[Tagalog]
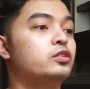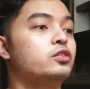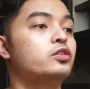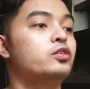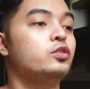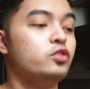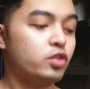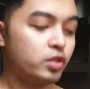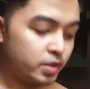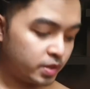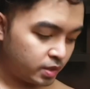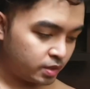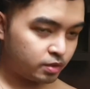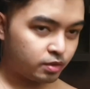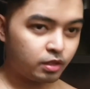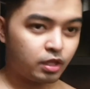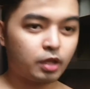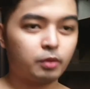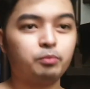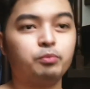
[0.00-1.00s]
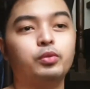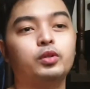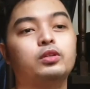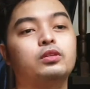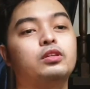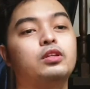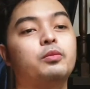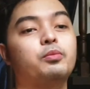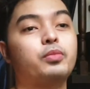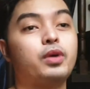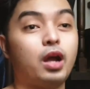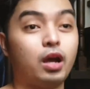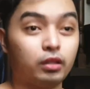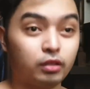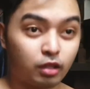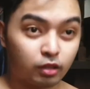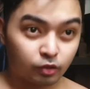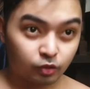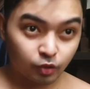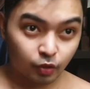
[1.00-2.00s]
you just like put the
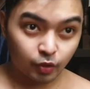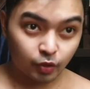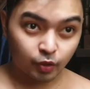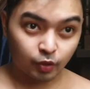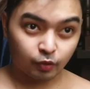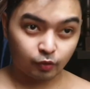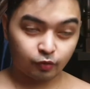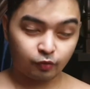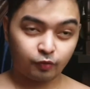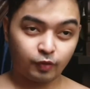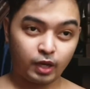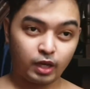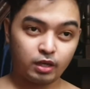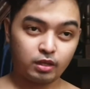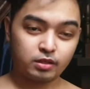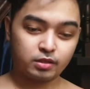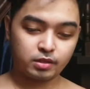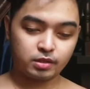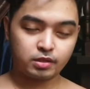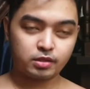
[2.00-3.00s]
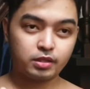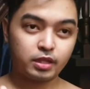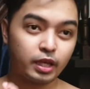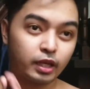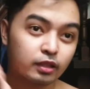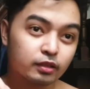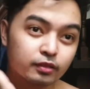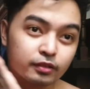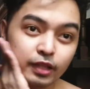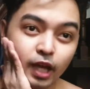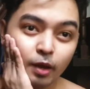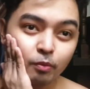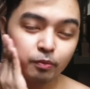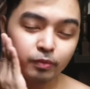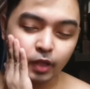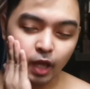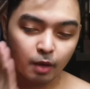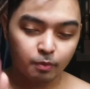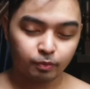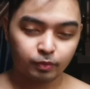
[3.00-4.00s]
product to your face. Like tap,
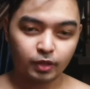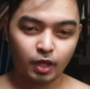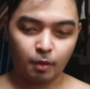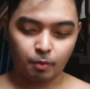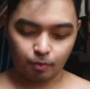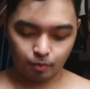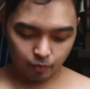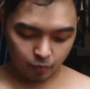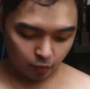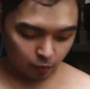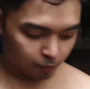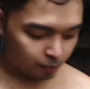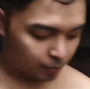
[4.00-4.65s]
tap, tap mo